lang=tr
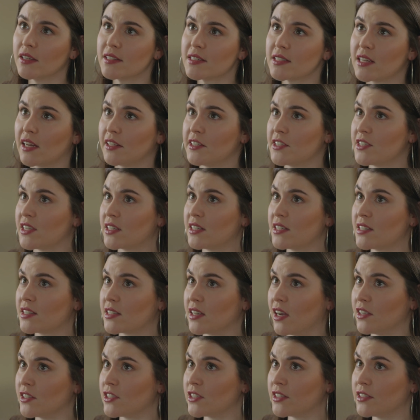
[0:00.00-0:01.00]
Sadece
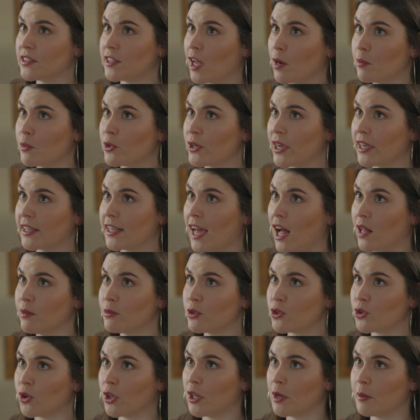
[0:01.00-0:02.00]
kıskançlığından buraya
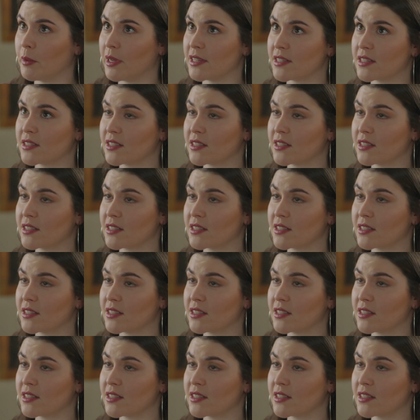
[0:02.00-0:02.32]
gelmiş olamaz.